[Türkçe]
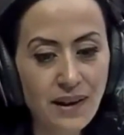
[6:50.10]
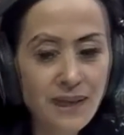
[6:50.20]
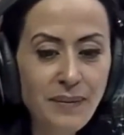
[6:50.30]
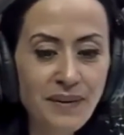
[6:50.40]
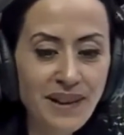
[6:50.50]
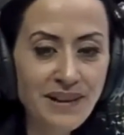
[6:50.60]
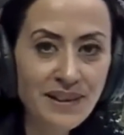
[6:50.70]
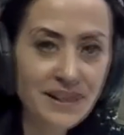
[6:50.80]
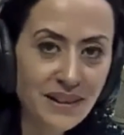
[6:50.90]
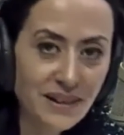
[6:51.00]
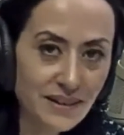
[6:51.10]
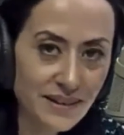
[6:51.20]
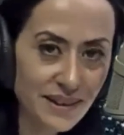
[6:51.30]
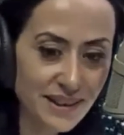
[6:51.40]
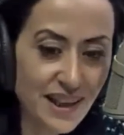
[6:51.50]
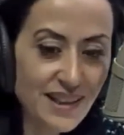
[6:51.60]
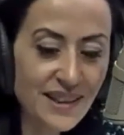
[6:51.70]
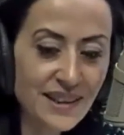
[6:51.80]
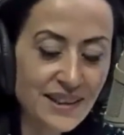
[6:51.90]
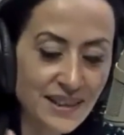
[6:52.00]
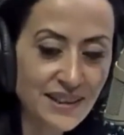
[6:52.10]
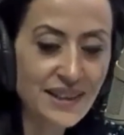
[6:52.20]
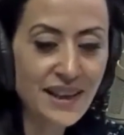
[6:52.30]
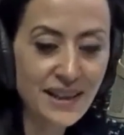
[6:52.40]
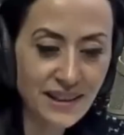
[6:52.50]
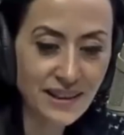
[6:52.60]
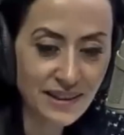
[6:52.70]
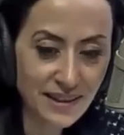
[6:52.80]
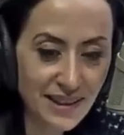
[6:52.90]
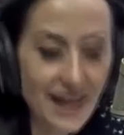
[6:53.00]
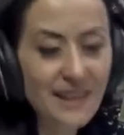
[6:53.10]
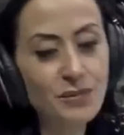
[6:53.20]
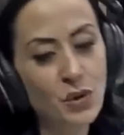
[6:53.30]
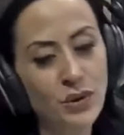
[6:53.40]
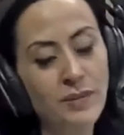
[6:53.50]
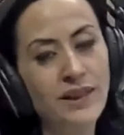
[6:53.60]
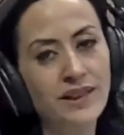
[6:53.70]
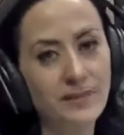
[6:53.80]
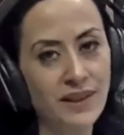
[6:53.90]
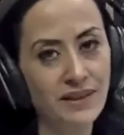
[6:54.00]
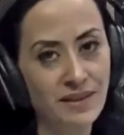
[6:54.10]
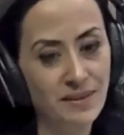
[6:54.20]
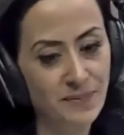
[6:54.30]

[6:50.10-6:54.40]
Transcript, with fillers: Hanımefendi isterseniz size yardımcı olabilirim dedi.